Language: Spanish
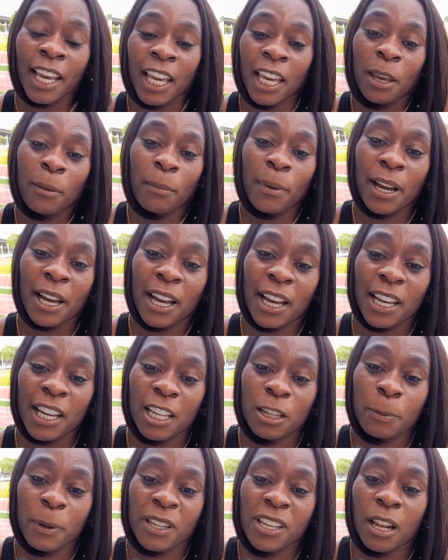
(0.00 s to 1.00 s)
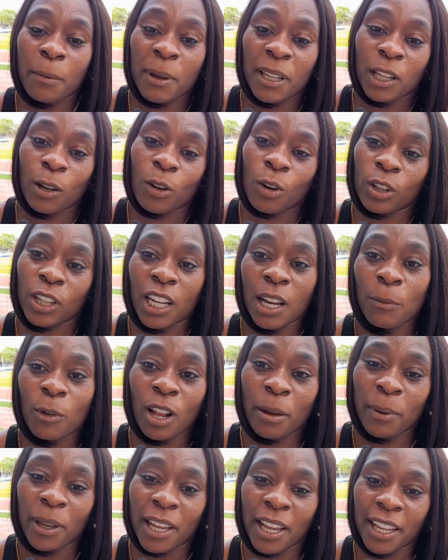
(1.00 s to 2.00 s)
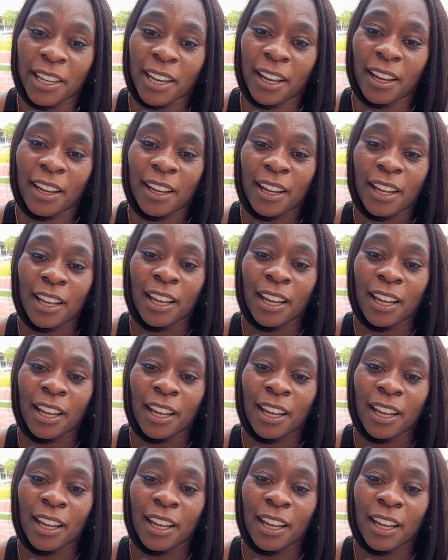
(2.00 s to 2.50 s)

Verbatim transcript: y más especialmente cuando tengamos la medalla.